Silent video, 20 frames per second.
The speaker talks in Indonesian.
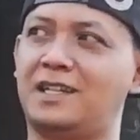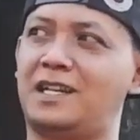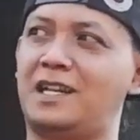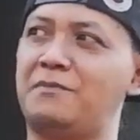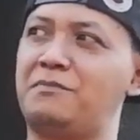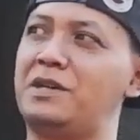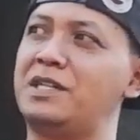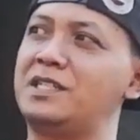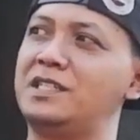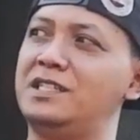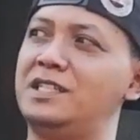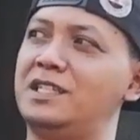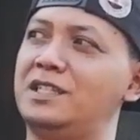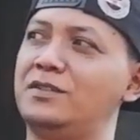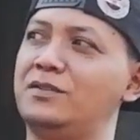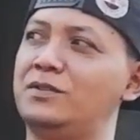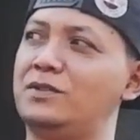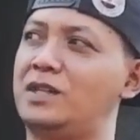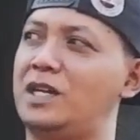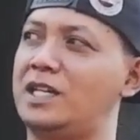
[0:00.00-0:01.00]
kenapa di
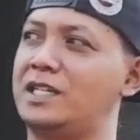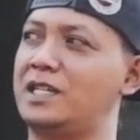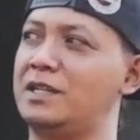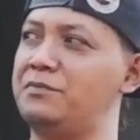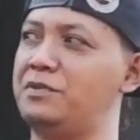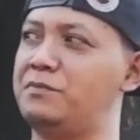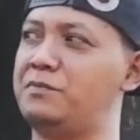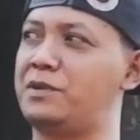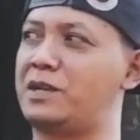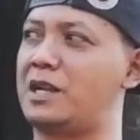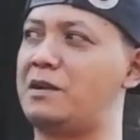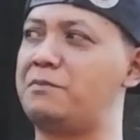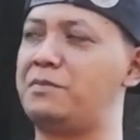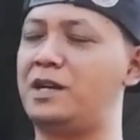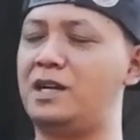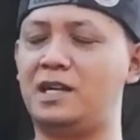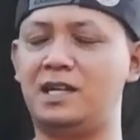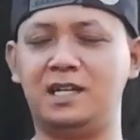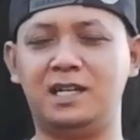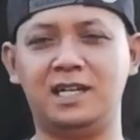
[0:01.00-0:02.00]
situ ada
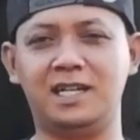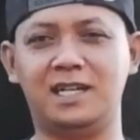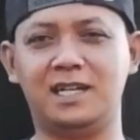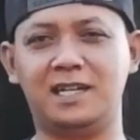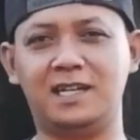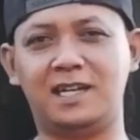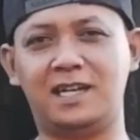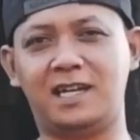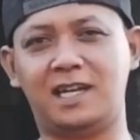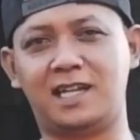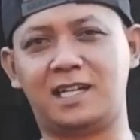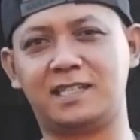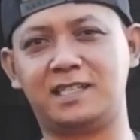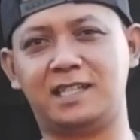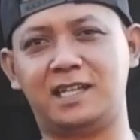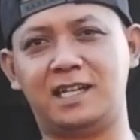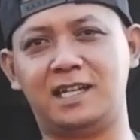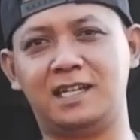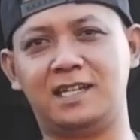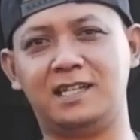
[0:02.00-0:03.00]
beberapa
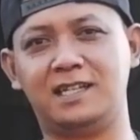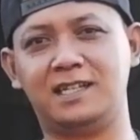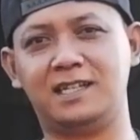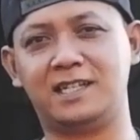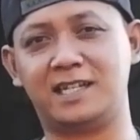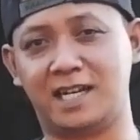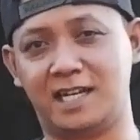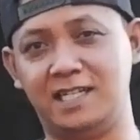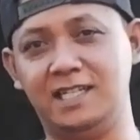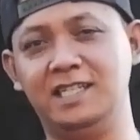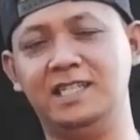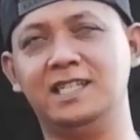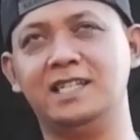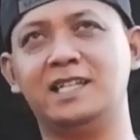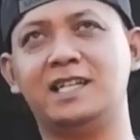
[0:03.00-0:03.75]
arca nandi